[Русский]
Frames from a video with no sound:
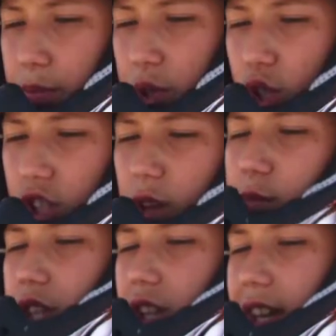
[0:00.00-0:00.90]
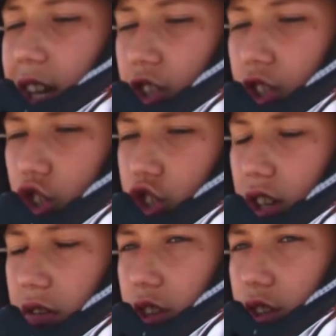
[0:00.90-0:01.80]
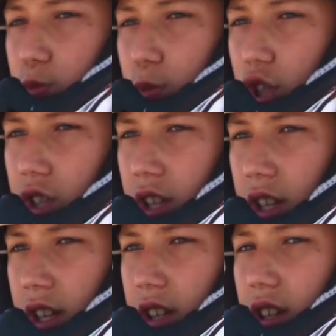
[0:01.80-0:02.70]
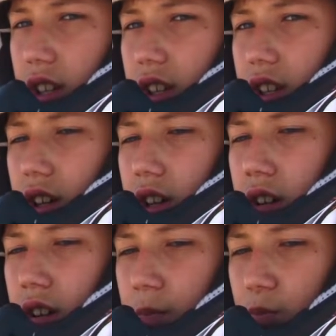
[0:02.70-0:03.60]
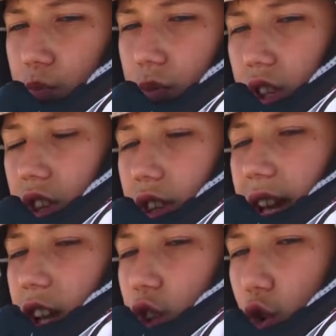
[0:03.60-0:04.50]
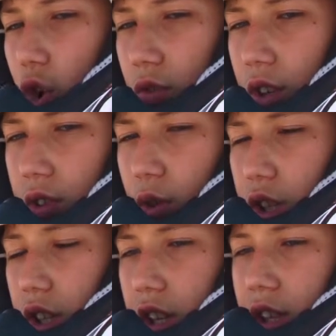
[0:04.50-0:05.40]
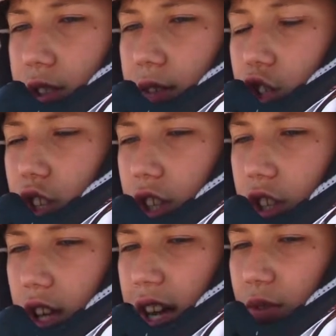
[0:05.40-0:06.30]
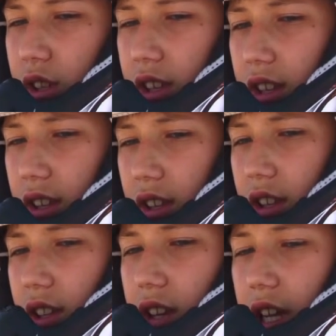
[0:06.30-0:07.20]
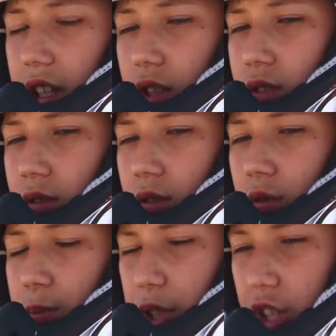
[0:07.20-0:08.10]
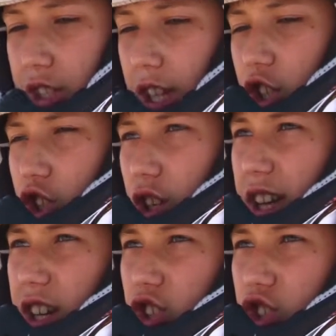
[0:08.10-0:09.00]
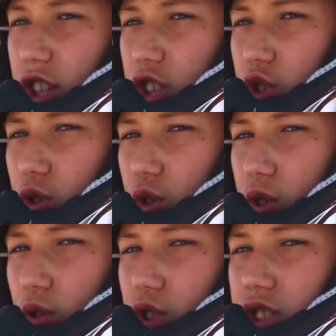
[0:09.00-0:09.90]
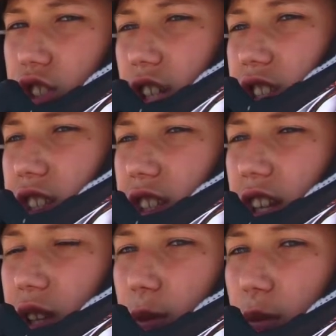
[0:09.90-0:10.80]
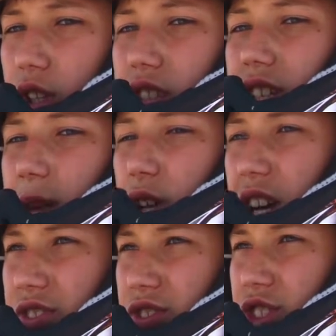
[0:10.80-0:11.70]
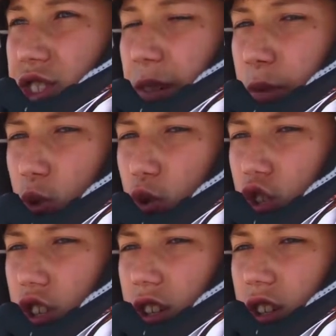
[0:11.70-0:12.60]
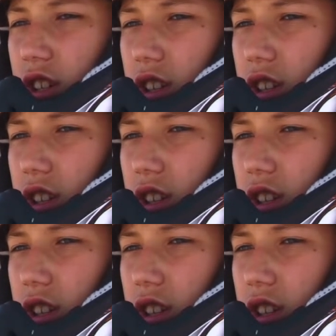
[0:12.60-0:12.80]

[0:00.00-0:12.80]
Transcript: Пилот КМП – лагерь технических видов спорта, Э, этот лагерь новый, его открыли совершенно недавно. Этот э, потрясающий лагерь, я считаю, что он сейчас на данный момент самый развитый, самый лучший.